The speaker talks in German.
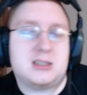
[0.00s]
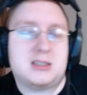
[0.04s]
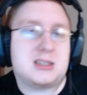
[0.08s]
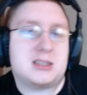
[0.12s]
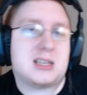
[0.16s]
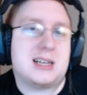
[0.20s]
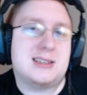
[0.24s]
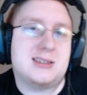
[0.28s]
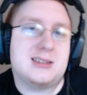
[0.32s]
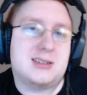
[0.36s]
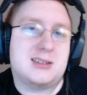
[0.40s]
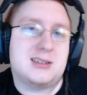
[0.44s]

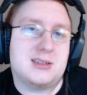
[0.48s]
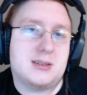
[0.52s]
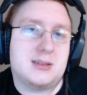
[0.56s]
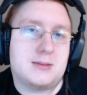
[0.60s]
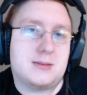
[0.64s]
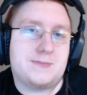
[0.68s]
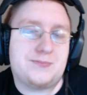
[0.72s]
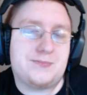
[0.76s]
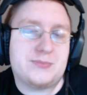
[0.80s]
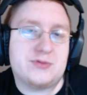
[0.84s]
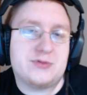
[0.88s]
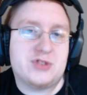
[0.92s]
dieses
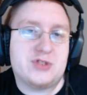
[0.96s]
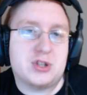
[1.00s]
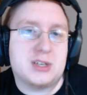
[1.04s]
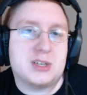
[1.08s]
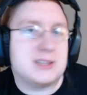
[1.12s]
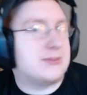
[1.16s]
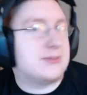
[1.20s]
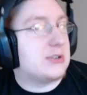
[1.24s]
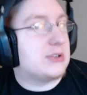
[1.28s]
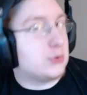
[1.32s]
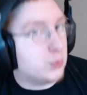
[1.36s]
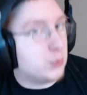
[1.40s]
Ganze
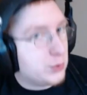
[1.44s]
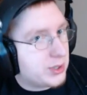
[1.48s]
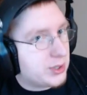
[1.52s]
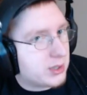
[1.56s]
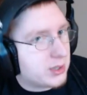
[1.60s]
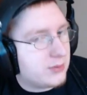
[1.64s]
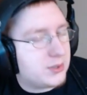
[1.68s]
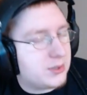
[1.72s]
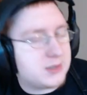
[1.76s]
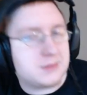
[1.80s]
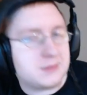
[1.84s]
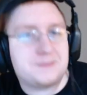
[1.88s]
wieder etwas
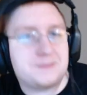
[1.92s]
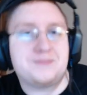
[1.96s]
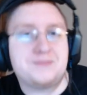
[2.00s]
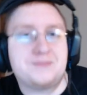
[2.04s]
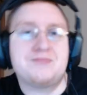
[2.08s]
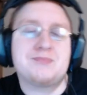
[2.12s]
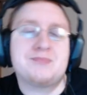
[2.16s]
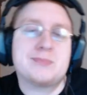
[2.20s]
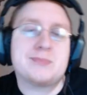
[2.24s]
ruhiger wird.